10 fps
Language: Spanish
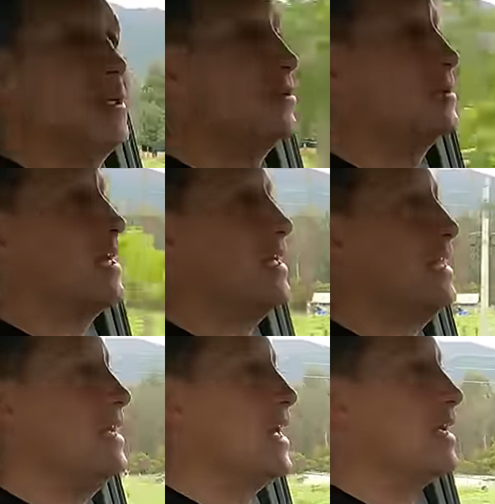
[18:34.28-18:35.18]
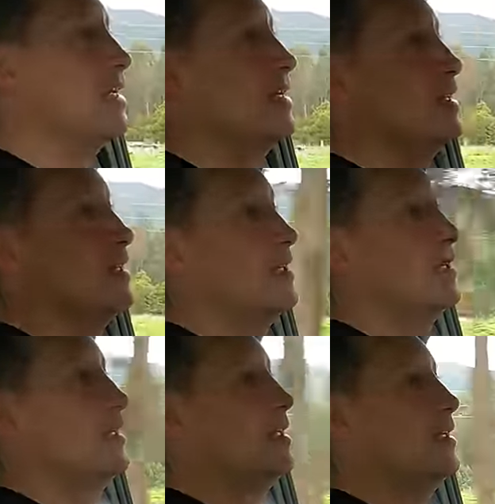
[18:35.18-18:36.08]
se nota el lag,
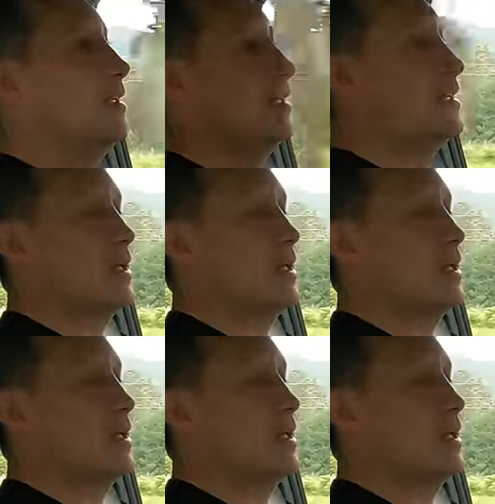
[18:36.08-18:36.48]
eh,